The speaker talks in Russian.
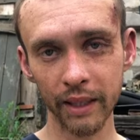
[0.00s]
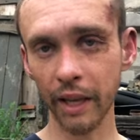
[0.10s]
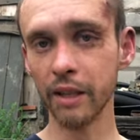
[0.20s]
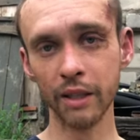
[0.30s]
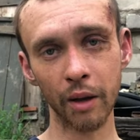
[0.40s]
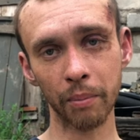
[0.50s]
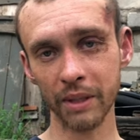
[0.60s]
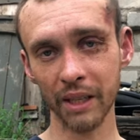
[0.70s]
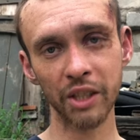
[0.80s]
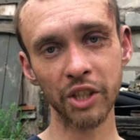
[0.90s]
Я не знаю,
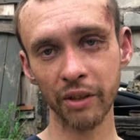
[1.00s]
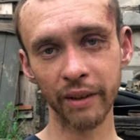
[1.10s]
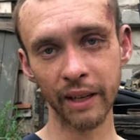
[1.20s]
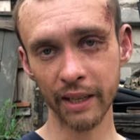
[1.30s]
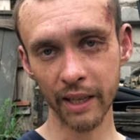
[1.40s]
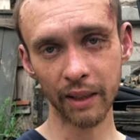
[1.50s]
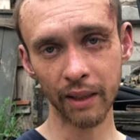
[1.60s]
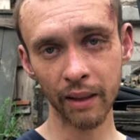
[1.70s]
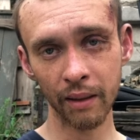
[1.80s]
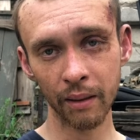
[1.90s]
пацаны живы или нет.
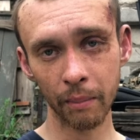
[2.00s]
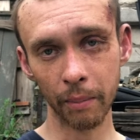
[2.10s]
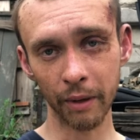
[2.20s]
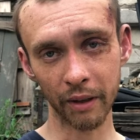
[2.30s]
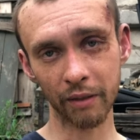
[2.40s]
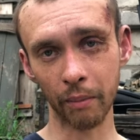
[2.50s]
Привет